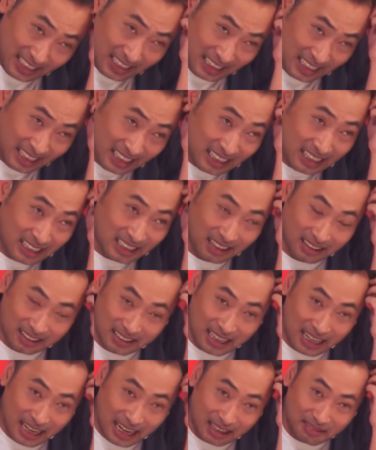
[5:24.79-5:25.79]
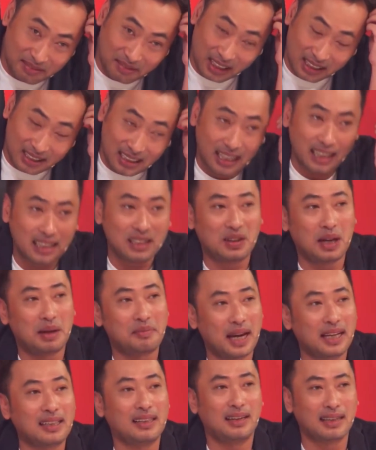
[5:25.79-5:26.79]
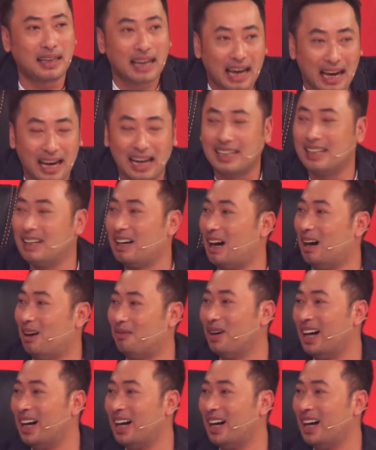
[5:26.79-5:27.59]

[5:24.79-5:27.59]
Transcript: À, thật ra anh vẫn thấy tụi em hát dân ca nó hợp